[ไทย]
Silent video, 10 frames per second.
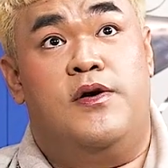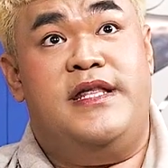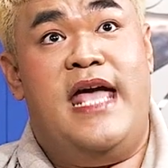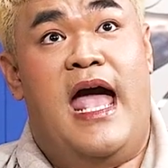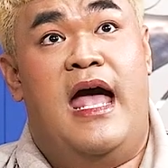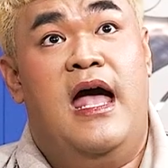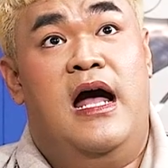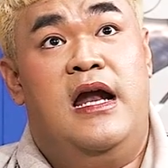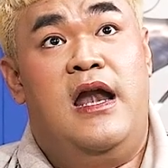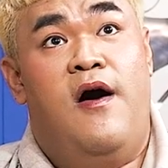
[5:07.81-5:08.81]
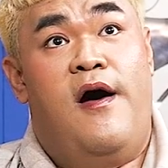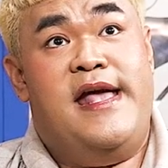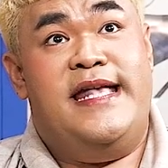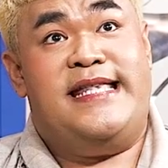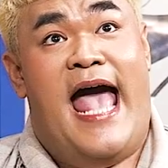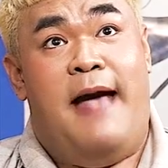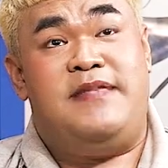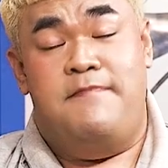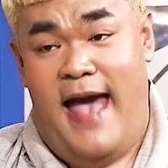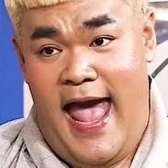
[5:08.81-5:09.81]
ลดเนี่ย
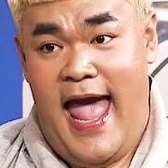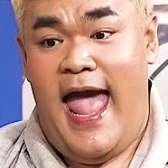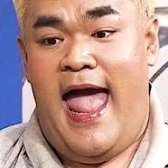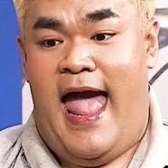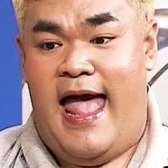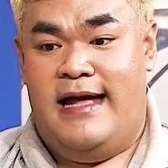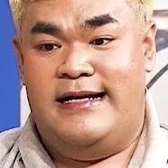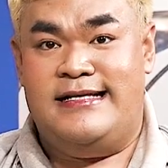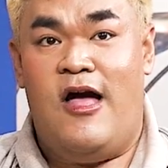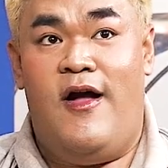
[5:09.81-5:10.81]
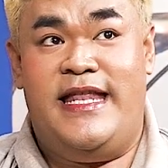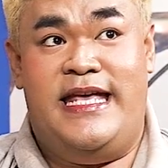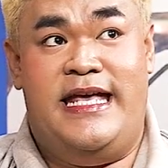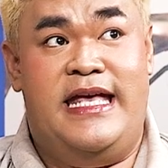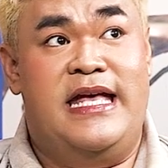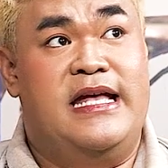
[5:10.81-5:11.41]
135ตอนนี้